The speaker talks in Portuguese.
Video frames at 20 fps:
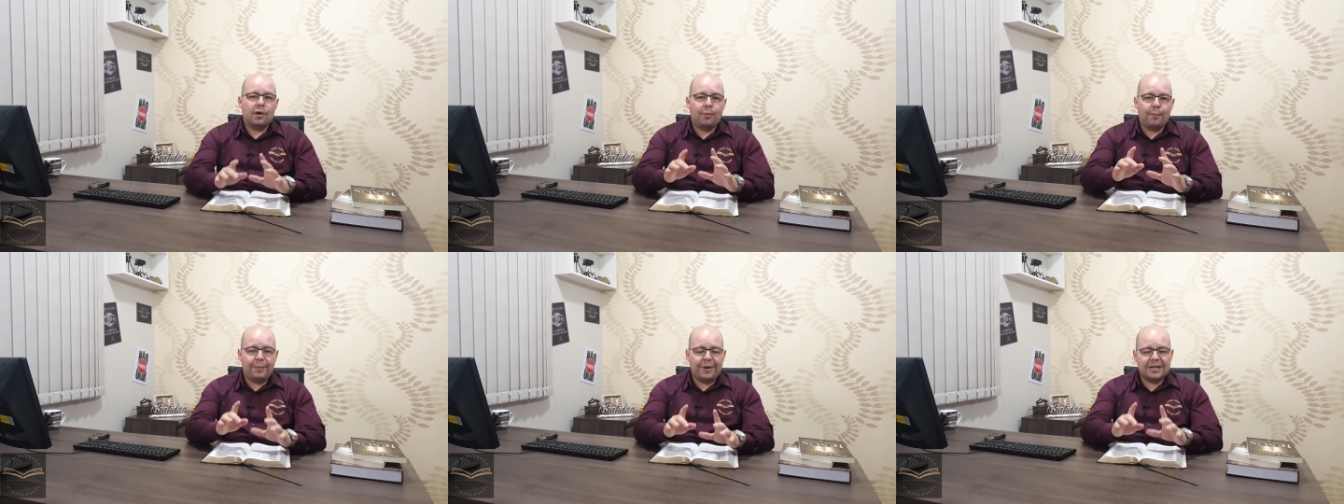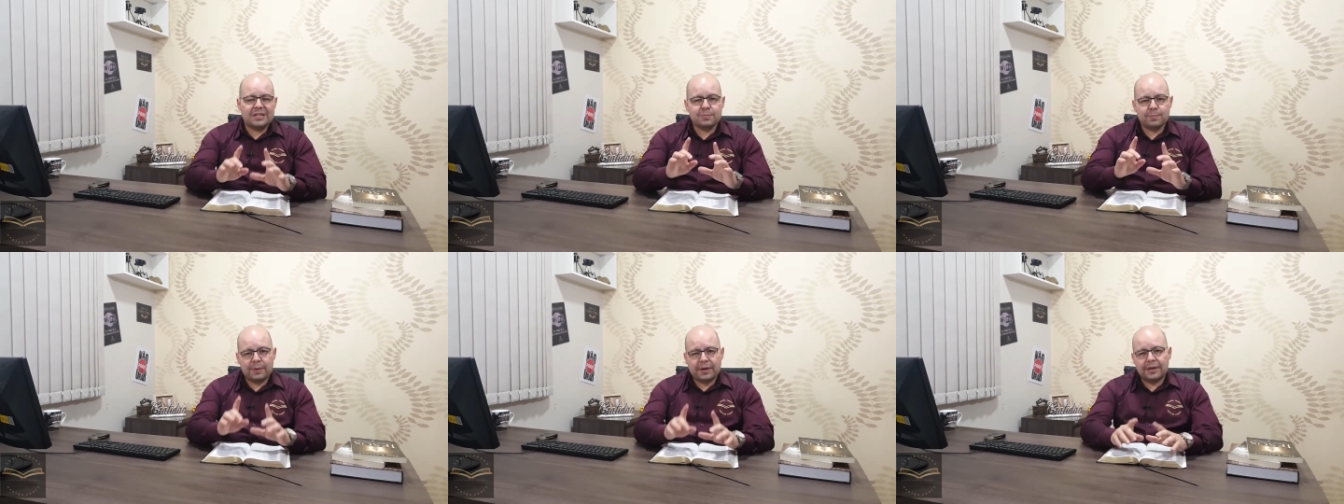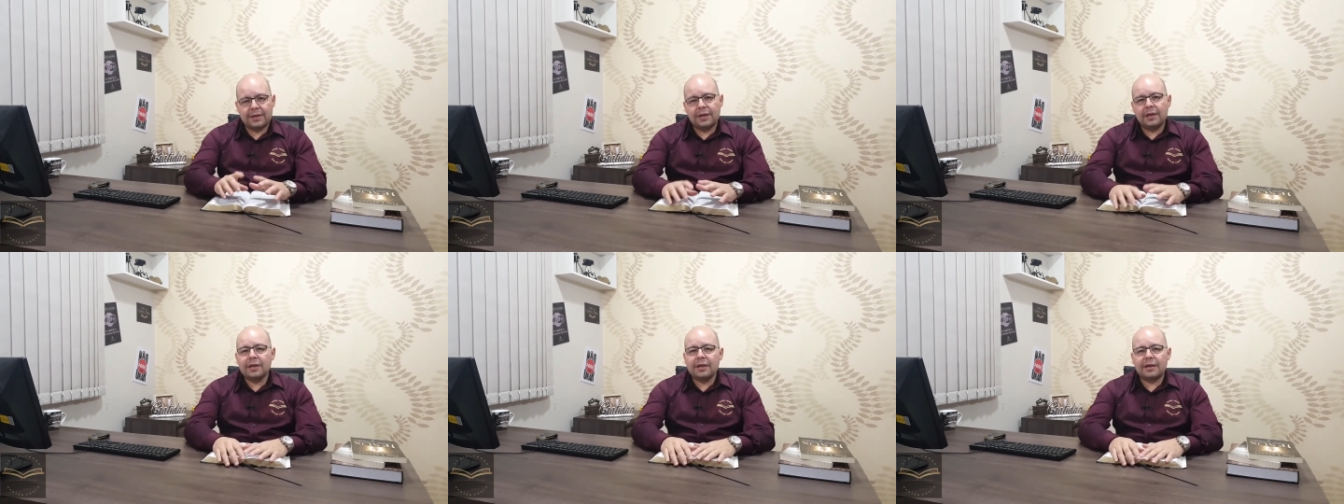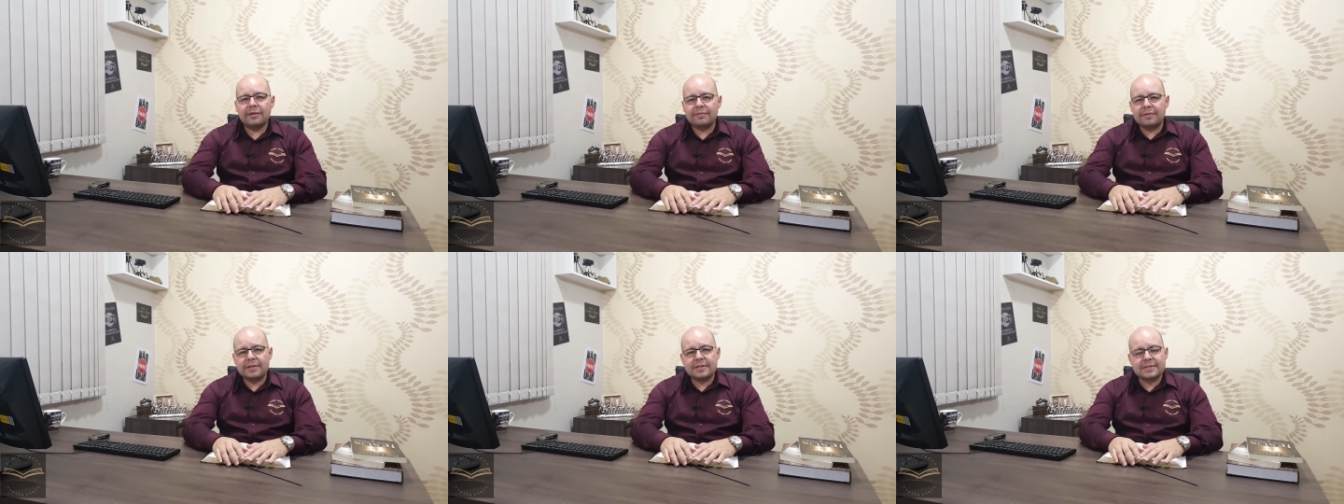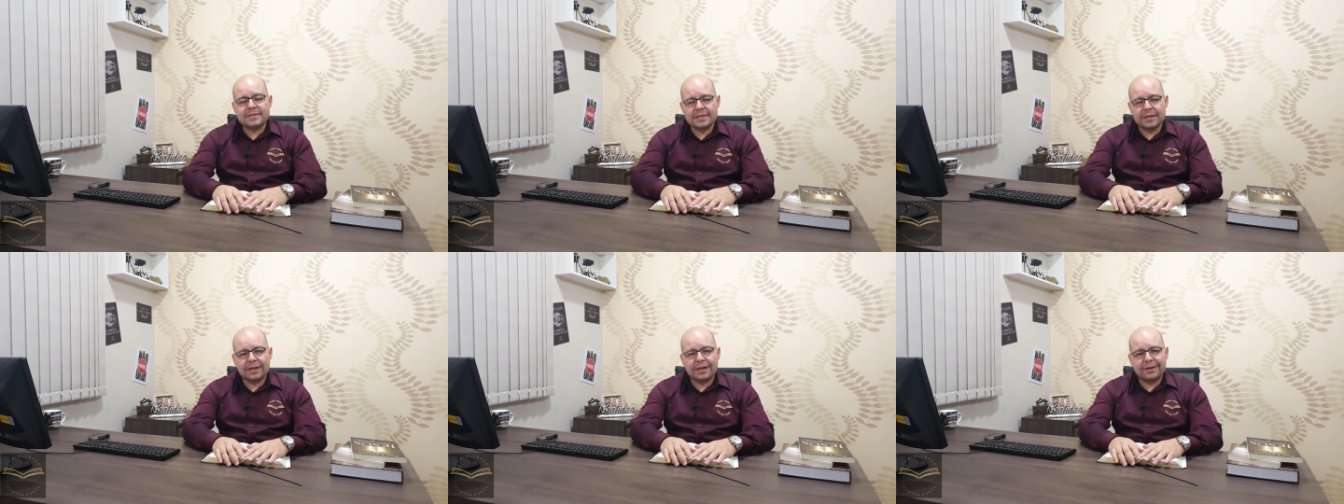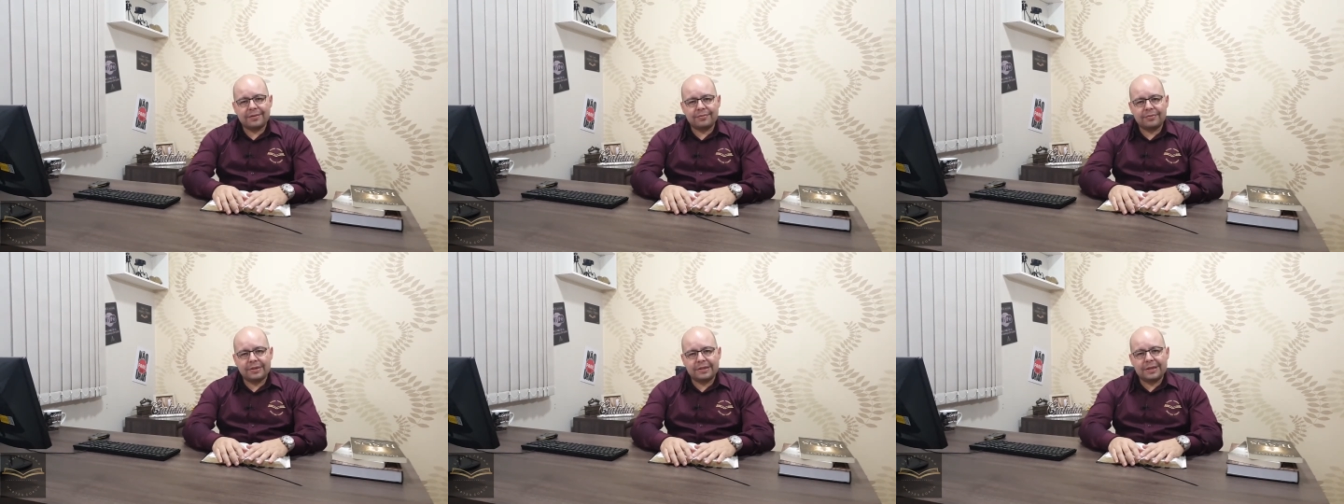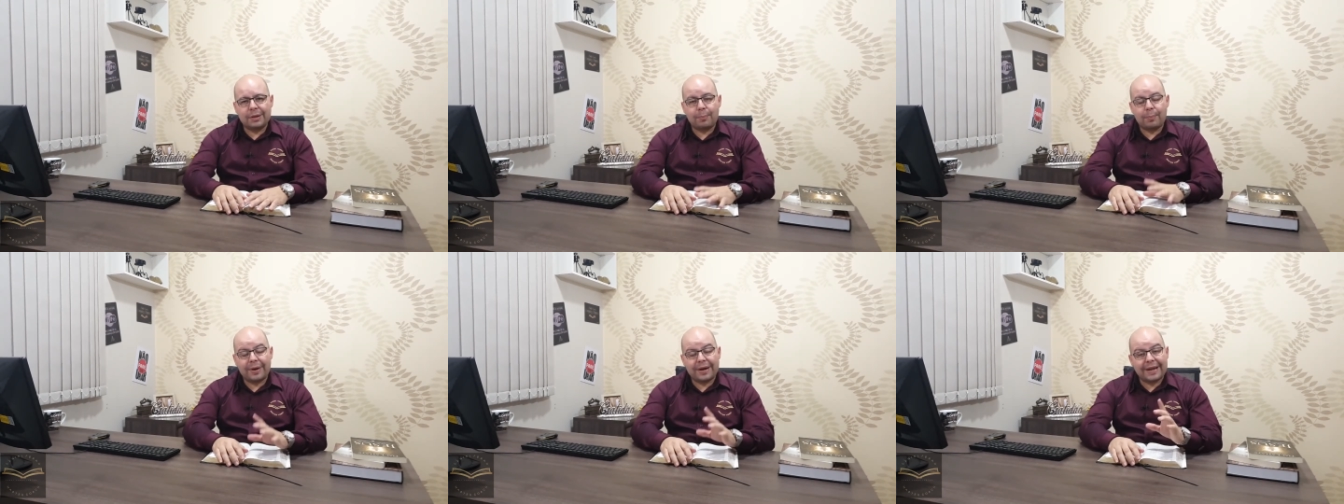Mas para quem quer vencer na
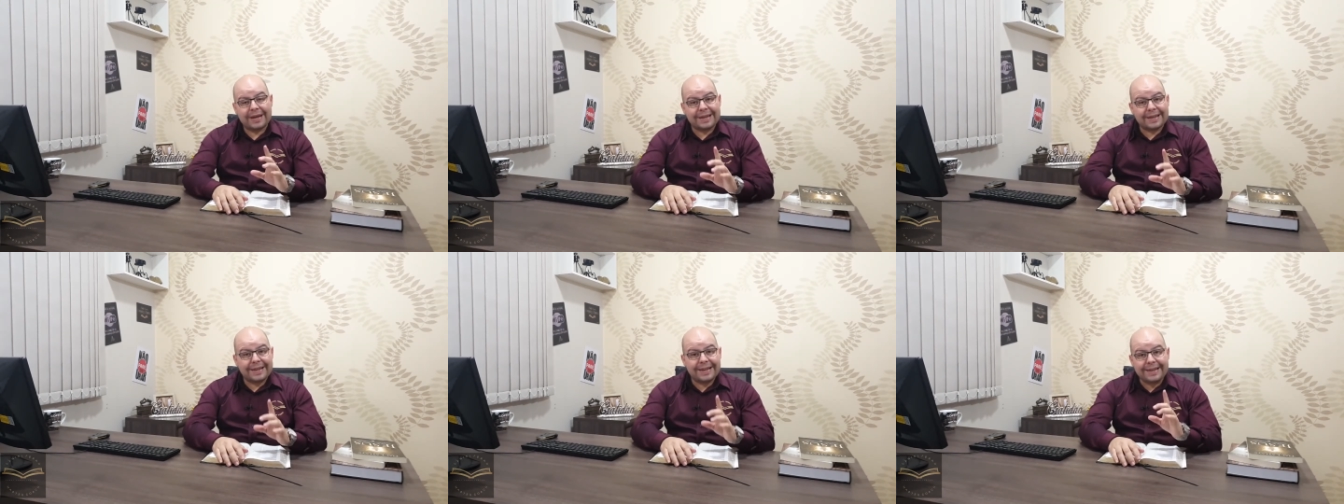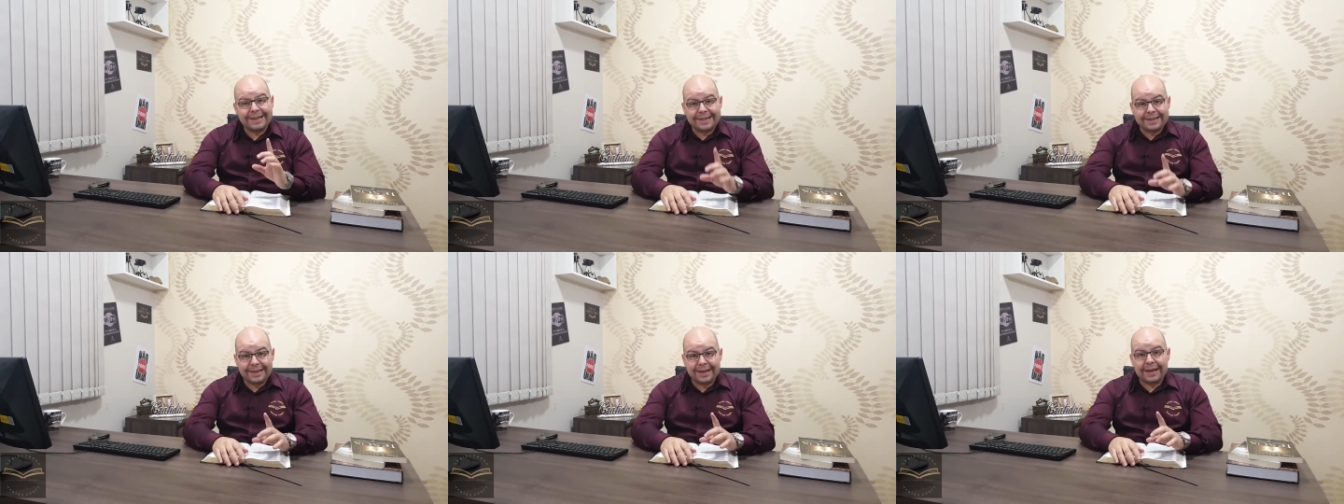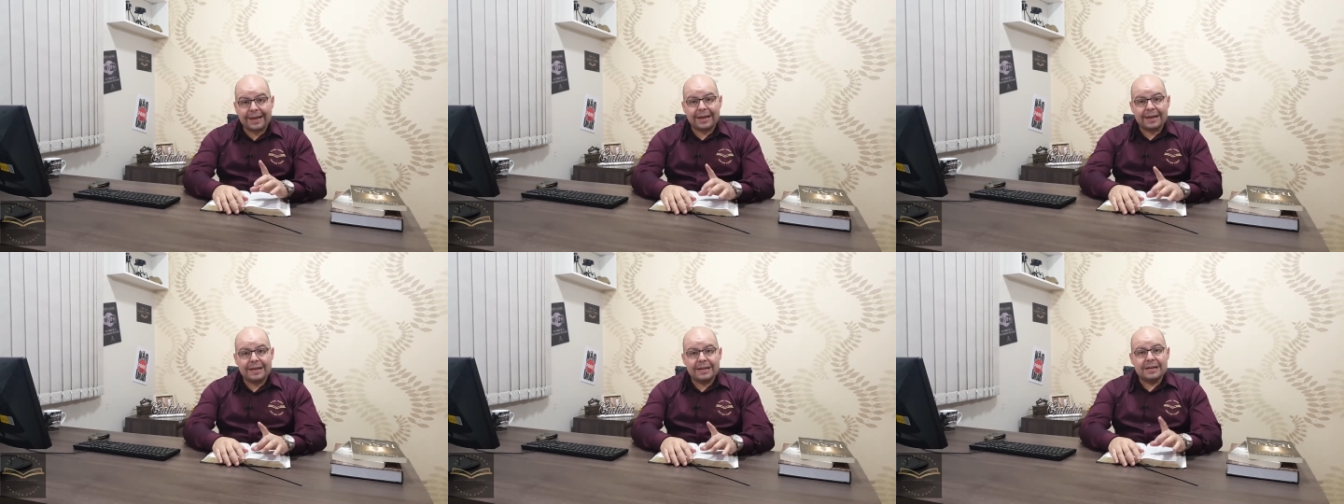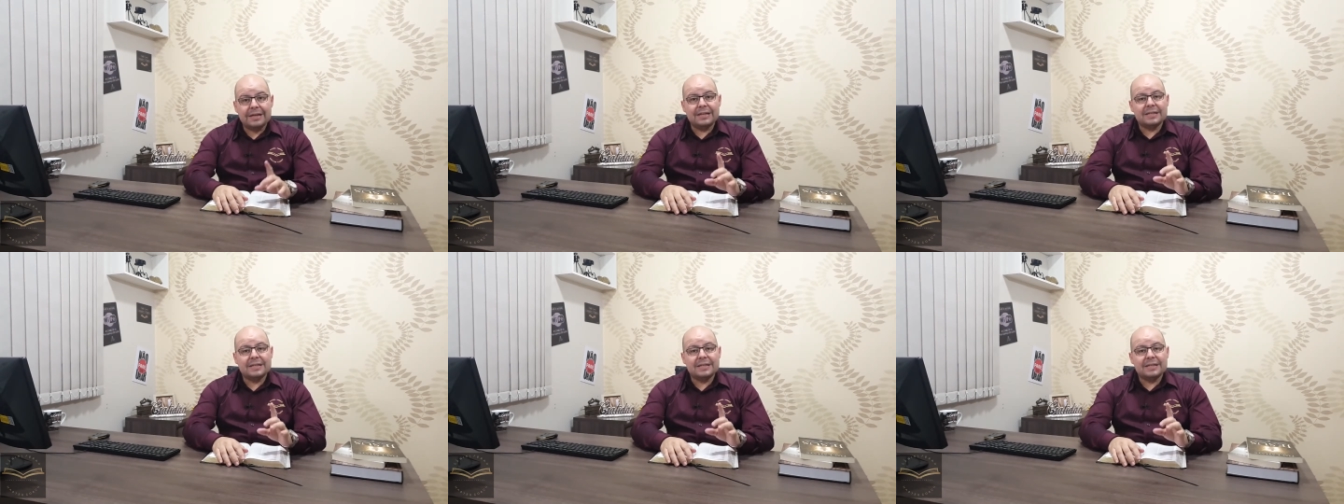vida, para quem quer